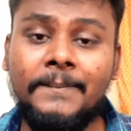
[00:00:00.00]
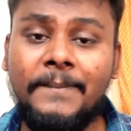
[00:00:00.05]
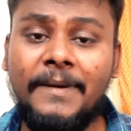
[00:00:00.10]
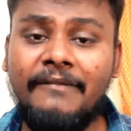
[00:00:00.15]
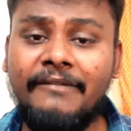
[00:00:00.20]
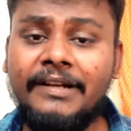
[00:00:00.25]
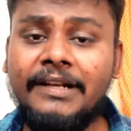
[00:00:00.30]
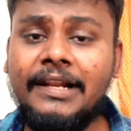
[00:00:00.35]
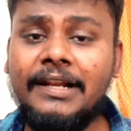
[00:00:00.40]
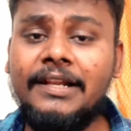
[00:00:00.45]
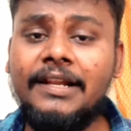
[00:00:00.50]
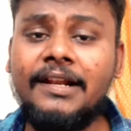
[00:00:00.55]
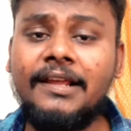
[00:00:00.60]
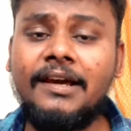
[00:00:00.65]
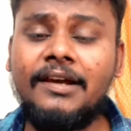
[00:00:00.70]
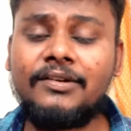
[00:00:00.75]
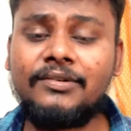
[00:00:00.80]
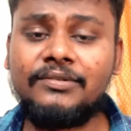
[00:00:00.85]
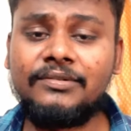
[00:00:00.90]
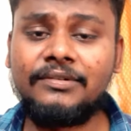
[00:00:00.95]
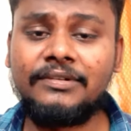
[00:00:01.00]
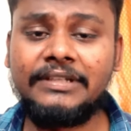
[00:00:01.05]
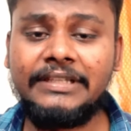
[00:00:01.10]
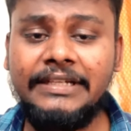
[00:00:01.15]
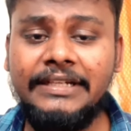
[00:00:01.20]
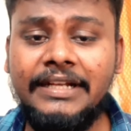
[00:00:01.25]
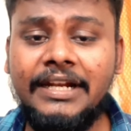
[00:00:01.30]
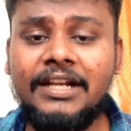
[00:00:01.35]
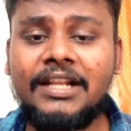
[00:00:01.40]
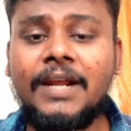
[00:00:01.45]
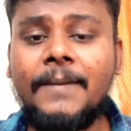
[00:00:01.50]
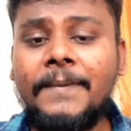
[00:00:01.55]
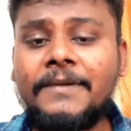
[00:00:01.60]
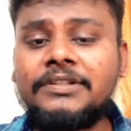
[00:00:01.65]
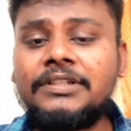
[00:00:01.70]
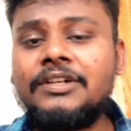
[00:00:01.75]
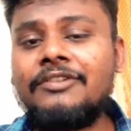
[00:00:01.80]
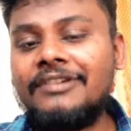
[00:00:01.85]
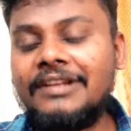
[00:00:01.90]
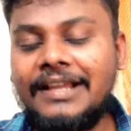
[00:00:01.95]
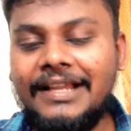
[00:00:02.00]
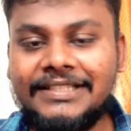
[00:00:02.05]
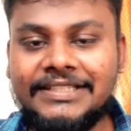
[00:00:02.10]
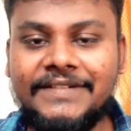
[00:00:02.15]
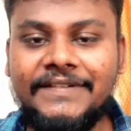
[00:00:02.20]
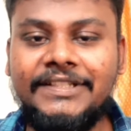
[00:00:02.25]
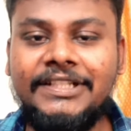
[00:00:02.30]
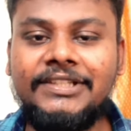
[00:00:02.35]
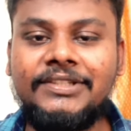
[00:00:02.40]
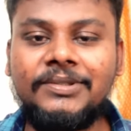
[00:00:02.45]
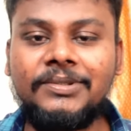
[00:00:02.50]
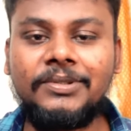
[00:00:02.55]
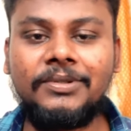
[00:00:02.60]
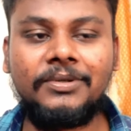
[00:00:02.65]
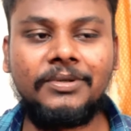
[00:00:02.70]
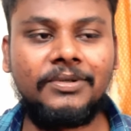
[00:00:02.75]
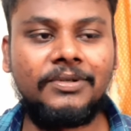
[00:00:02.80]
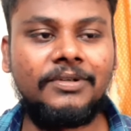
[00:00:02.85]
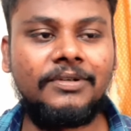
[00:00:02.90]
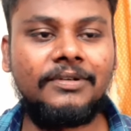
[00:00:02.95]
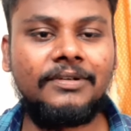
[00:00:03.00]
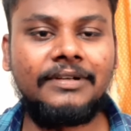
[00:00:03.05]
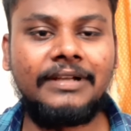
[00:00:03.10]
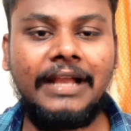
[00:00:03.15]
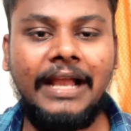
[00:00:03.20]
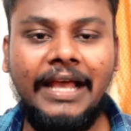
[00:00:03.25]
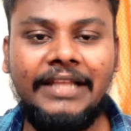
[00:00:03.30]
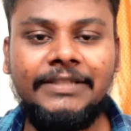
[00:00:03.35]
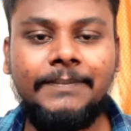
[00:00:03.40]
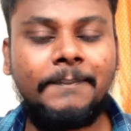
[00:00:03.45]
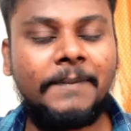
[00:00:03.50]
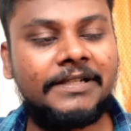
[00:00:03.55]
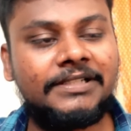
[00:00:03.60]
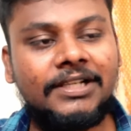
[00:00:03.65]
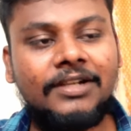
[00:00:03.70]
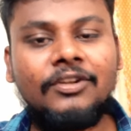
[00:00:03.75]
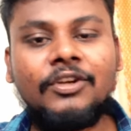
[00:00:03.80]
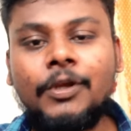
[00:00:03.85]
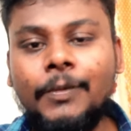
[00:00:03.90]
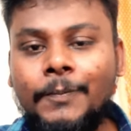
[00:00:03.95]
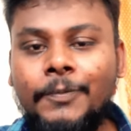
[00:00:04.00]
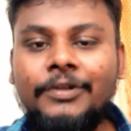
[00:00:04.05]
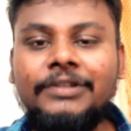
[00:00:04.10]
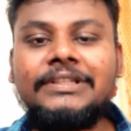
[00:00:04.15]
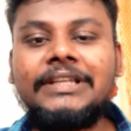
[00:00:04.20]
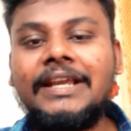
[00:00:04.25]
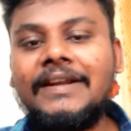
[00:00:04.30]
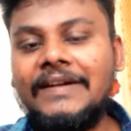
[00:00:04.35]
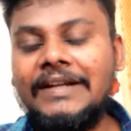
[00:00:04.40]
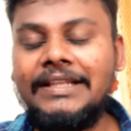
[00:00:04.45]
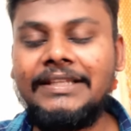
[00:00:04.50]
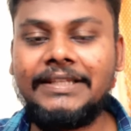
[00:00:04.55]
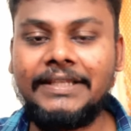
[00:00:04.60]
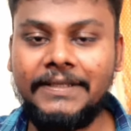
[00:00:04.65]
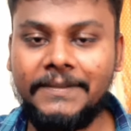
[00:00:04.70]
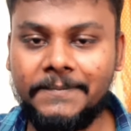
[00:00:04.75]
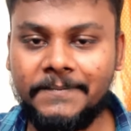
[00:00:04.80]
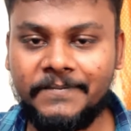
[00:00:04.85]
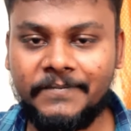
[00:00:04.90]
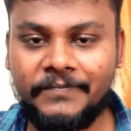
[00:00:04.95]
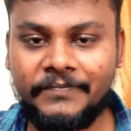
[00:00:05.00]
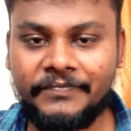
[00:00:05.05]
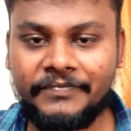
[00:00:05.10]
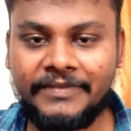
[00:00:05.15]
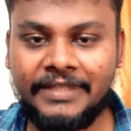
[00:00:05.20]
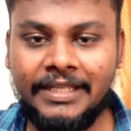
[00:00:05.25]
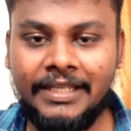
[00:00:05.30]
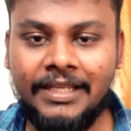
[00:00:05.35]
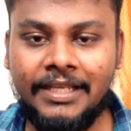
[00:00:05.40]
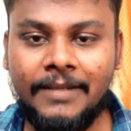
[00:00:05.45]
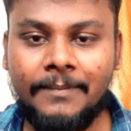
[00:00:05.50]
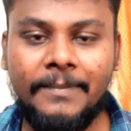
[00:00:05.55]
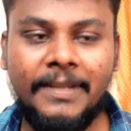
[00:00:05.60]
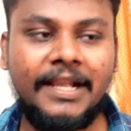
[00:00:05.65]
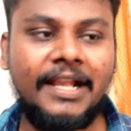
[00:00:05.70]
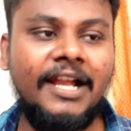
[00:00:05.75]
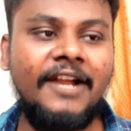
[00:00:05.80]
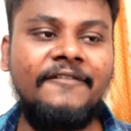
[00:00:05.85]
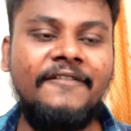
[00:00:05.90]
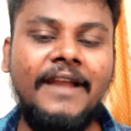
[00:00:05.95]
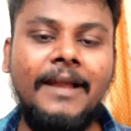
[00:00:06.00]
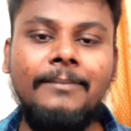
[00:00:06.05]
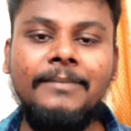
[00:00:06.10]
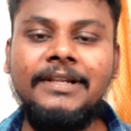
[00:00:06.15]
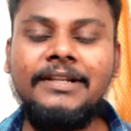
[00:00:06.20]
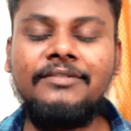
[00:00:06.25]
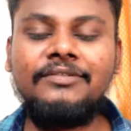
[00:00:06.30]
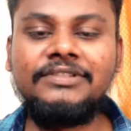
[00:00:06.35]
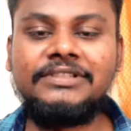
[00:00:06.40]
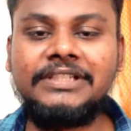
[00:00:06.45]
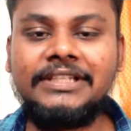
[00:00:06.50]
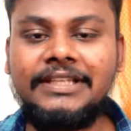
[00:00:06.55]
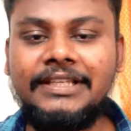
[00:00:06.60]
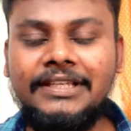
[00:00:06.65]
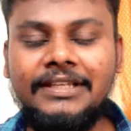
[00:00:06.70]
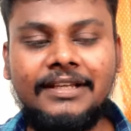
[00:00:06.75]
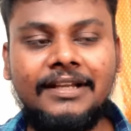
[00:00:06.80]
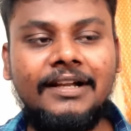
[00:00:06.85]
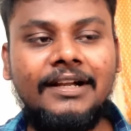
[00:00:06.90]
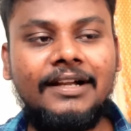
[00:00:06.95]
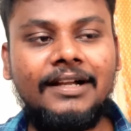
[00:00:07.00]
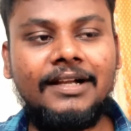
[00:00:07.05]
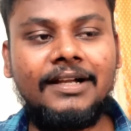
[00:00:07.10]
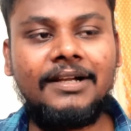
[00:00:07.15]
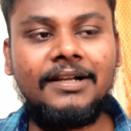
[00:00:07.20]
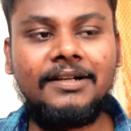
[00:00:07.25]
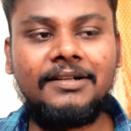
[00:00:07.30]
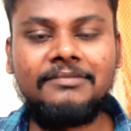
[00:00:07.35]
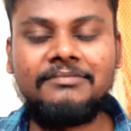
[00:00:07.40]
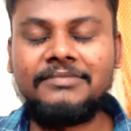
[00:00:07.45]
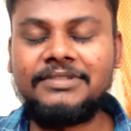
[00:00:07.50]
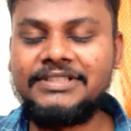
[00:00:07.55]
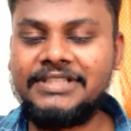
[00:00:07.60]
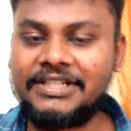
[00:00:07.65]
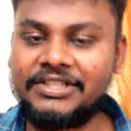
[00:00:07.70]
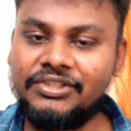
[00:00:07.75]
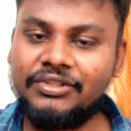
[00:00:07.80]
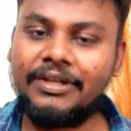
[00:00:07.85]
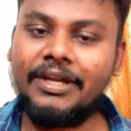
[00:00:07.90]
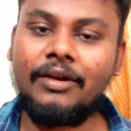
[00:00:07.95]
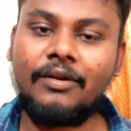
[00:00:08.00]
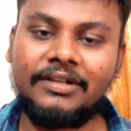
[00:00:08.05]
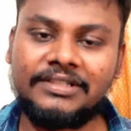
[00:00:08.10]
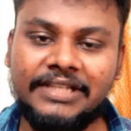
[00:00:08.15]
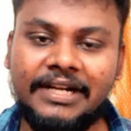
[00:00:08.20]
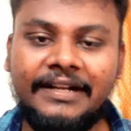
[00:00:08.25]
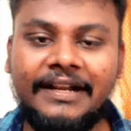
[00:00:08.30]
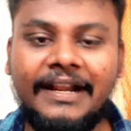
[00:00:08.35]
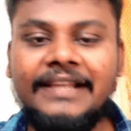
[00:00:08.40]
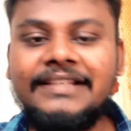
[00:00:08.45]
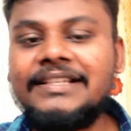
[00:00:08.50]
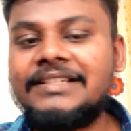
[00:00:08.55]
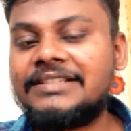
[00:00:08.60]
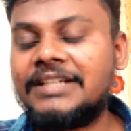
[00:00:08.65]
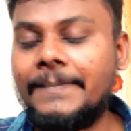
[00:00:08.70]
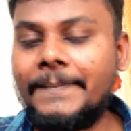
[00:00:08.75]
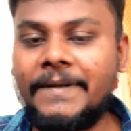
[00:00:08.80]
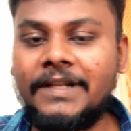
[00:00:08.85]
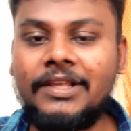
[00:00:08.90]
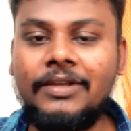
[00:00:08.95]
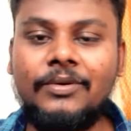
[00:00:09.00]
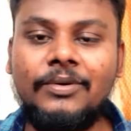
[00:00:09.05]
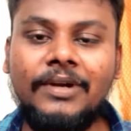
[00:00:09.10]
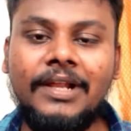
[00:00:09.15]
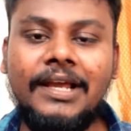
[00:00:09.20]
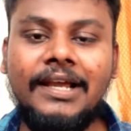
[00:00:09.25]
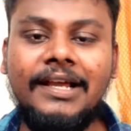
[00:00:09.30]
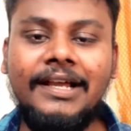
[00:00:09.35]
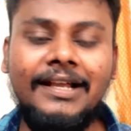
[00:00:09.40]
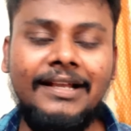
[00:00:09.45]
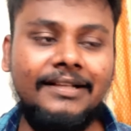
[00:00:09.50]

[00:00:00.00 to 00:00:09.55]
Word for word: పవన్ కళ్యాణ్ గారు ఇన్నేళ్ళుగా పడుతున్నటువంటి కష్టం ఏదైతే ఉందో అది ప్రజల్లోకి పూర్తిగా వెళ్ళింది మెగా ఫ్యామిలీ నుంచి చిరంజీవి గారు ఒకసారి ట్రై చేసినప్పటికీ కూడా